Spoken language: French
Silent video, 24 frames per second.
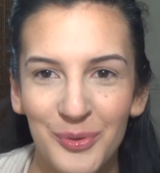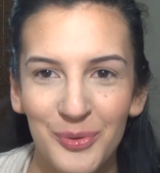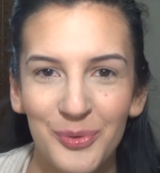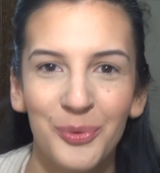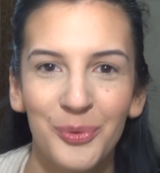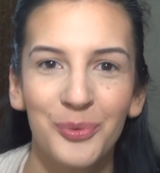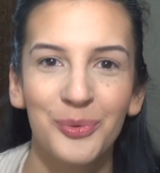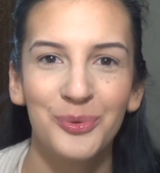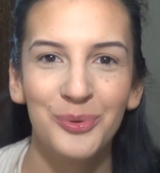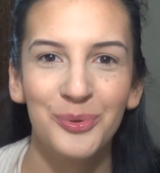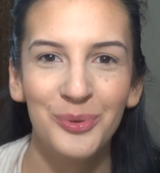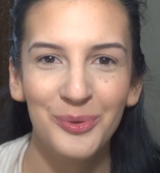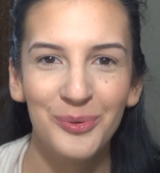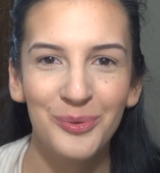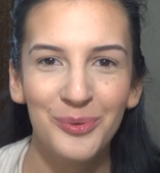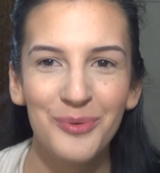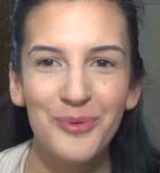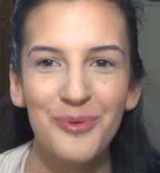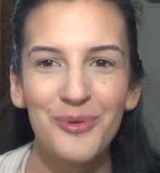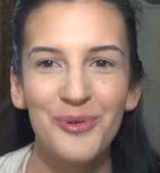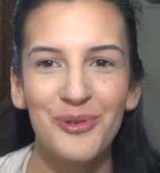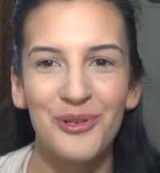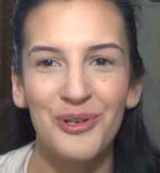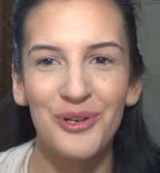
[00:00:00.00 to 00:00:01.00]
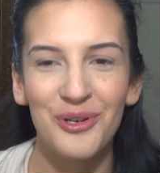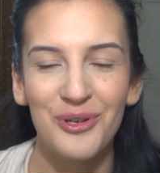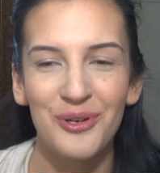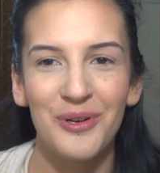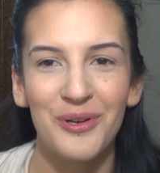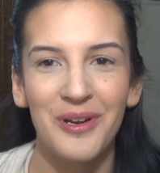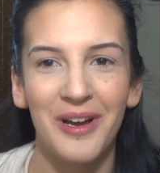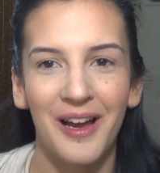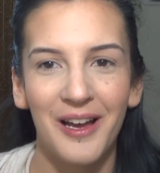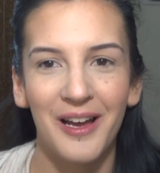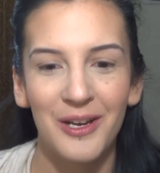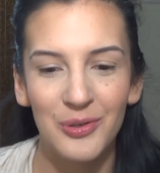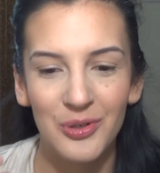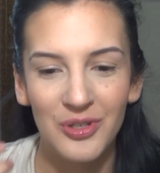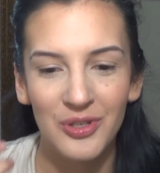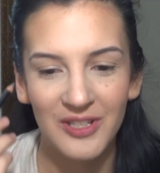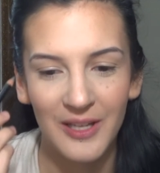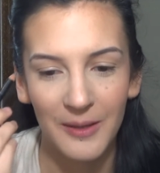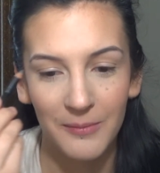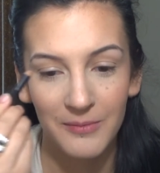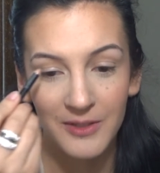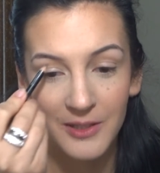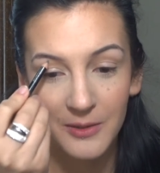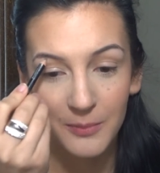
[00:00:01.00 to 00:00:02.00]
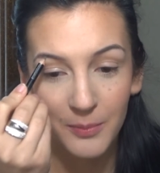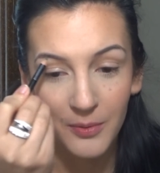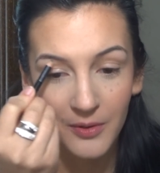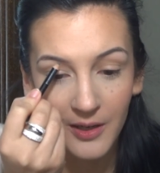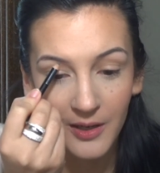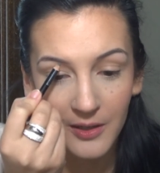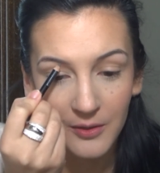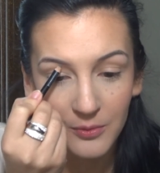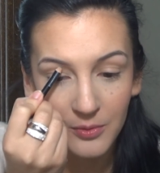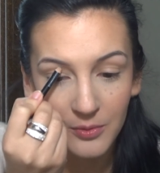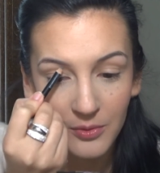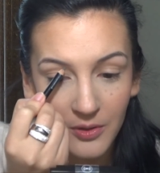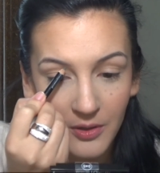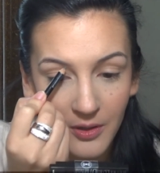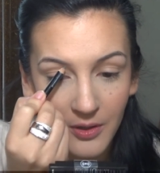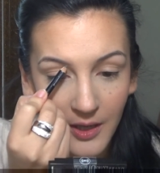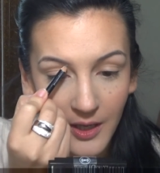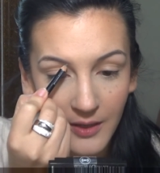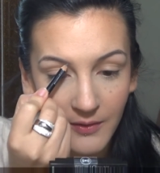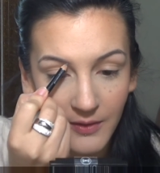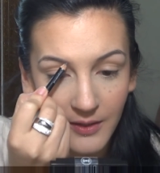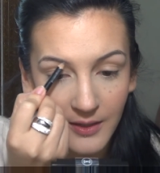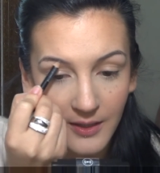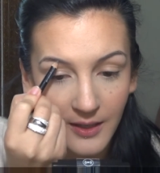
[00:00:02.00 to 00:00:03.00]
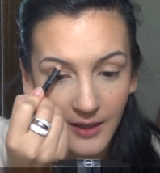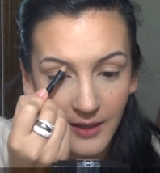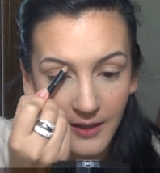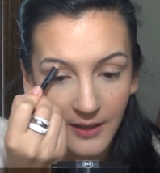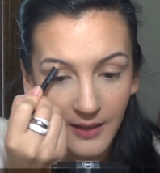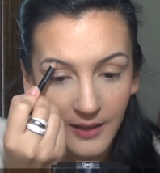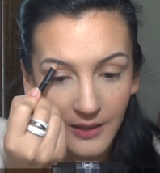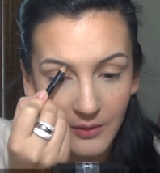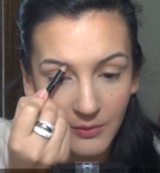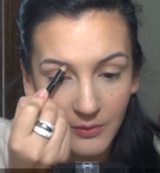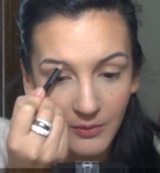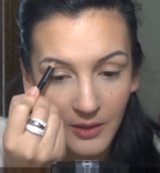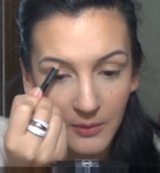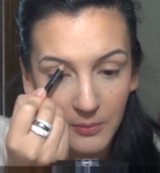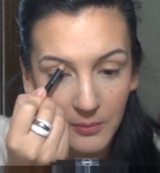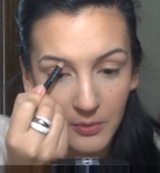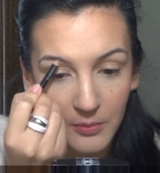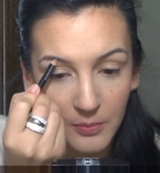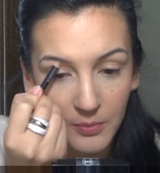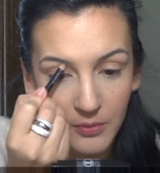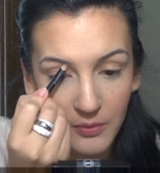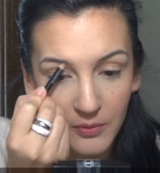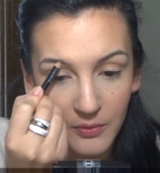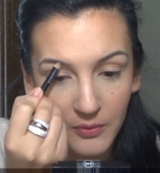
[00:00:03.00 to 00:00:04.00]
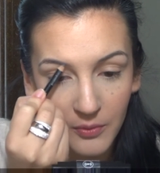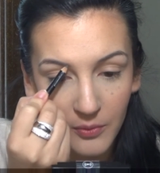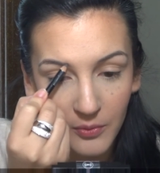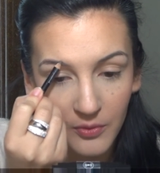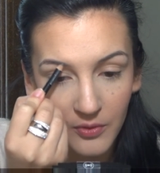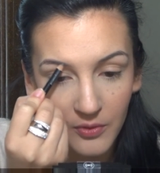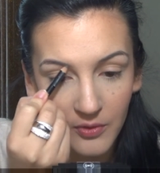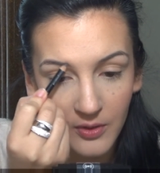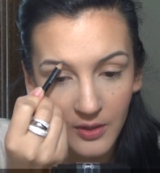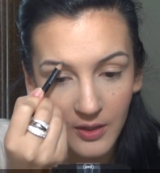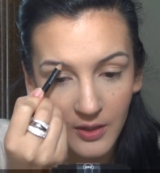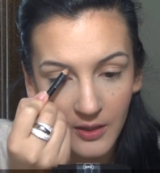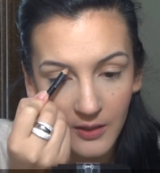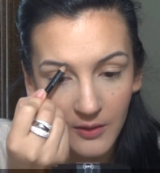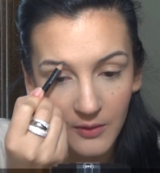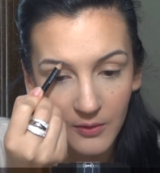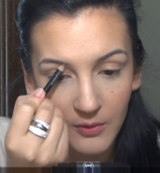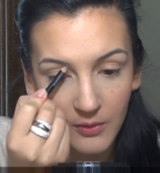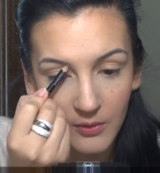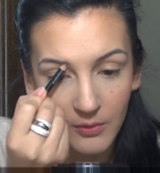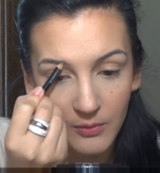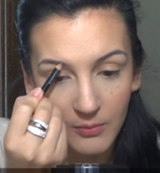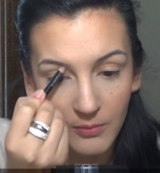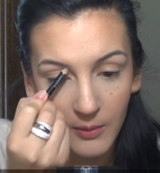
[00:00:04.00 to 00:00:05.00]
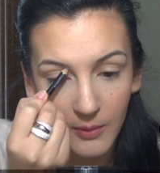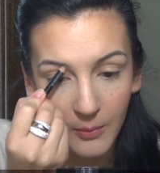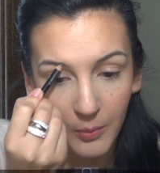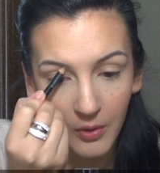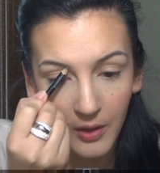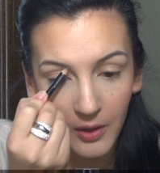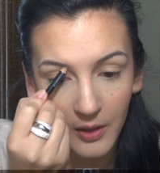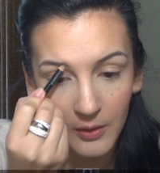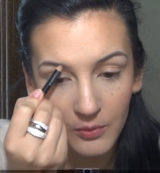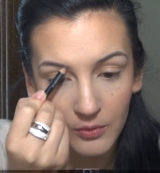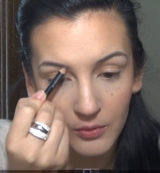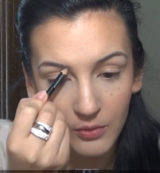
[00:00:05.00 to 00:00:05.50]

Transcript: Donc du coup, je rajuste un petit peu la couleur avec un crayon un peu plus foncé, euh, bah, mon crayon